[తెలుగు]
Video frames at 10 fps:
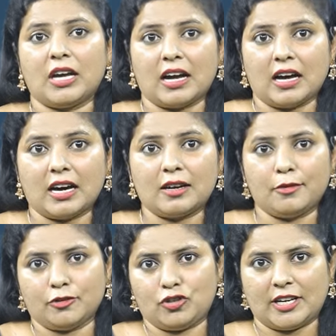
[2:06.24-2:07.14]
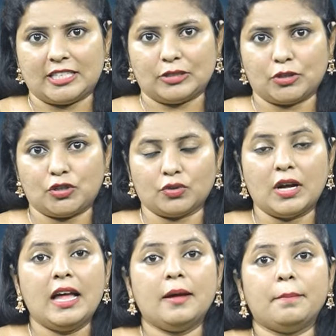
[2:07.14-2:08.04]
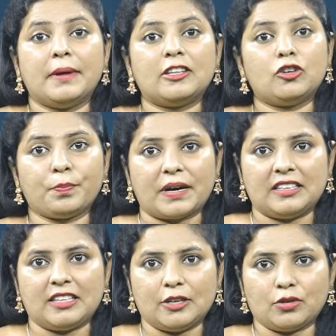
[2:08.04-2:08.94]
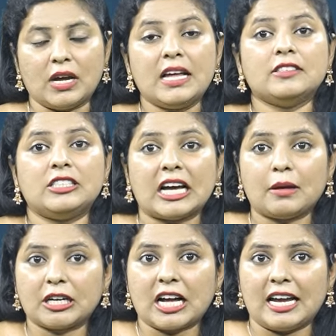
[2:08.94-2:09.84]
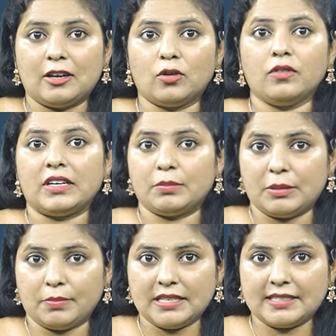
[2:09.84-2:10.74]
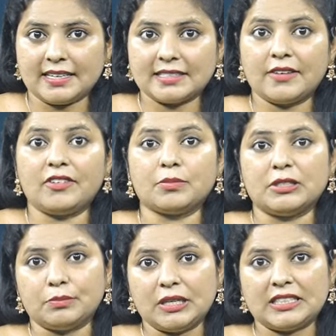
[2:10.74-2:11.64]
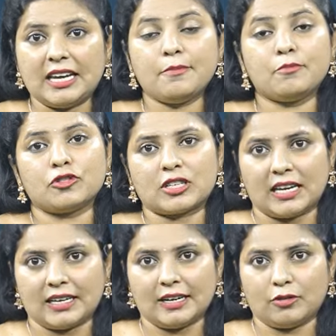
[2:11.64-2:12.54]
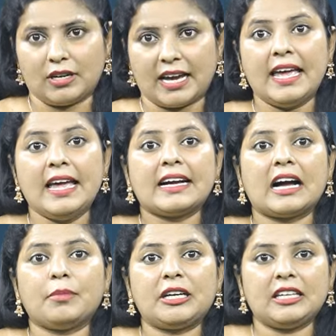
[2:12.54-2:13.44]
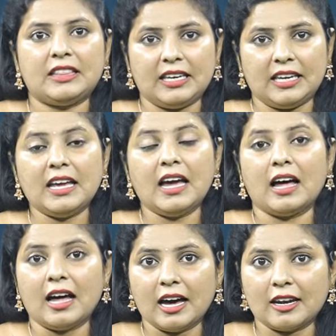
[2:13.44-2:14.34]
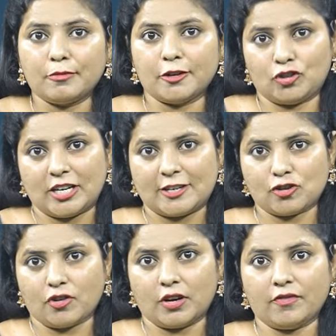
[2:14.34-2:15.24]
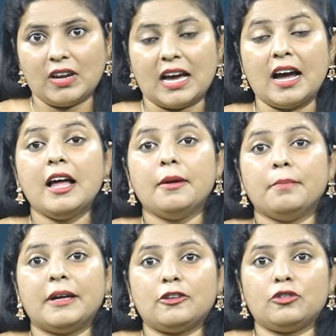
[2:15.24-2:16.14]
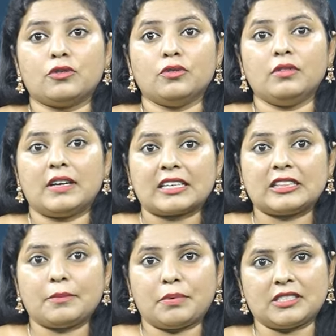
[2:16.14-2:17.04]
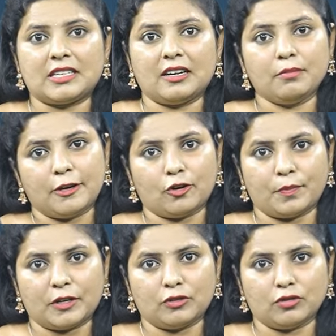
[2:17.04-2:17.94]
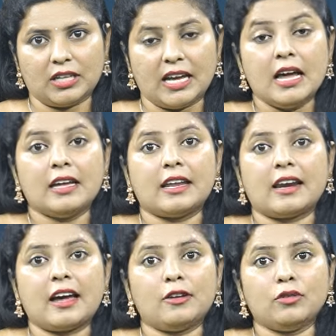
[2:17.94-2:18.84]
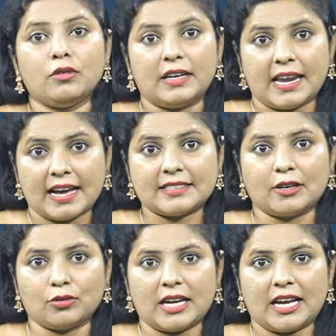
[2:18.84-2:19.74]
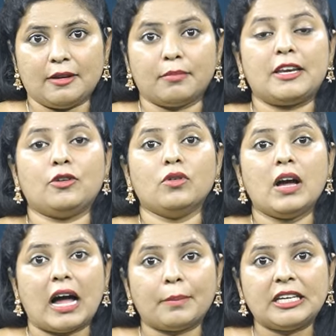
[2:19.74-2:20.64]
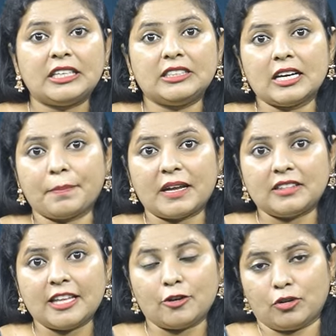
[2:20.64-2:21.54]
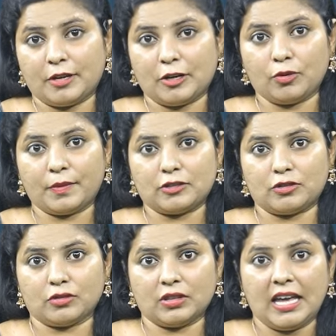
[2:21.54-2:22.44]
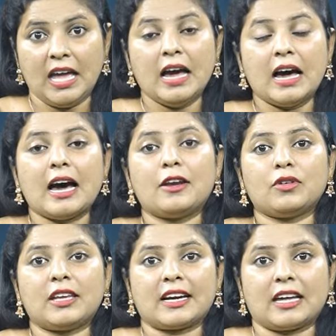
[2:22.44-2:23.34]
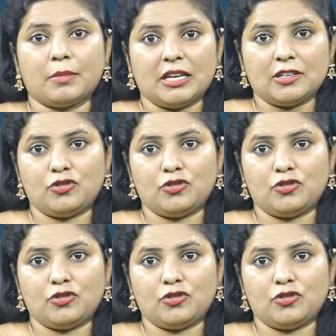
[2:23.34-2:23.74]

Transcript: మీ ఆహారంలో చేర్చవచ్చు మెదడు పనితీరు జామకాయలో విటమిన్ బి సిక్స్ విటమిన్ బి త్రీ పుష్కలంగా ఉంటాయి కాబట్టి దీన్ని ఆహారంలో చేర్చుకోవడం వల్ల మెదడుకు రక్త ప్రసరణ మెరుగుపడుతుంది నరాలు రిలాక్స్ అవుతాయి మరియు అభిజ్ఞ పనితీరును మెరుగుపరుస్తుంది ఆరోగ్యకరమైన